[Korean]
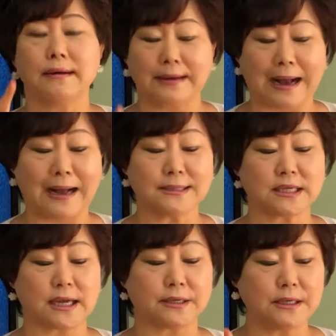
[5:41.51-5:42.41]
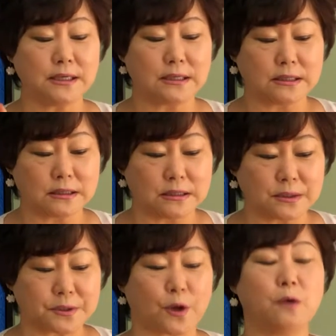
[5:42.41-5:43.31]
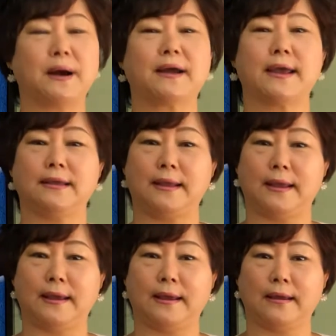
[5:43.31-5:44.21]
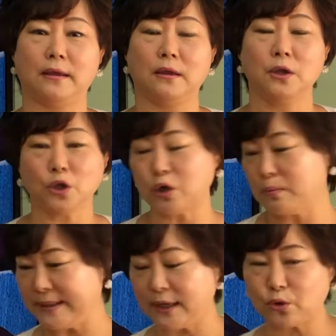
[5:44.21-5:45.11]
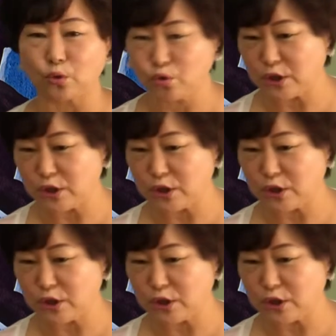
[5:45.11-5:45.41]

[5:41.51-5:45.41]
강한 자를 결박해야 돼. 여러분 만약에 도둑이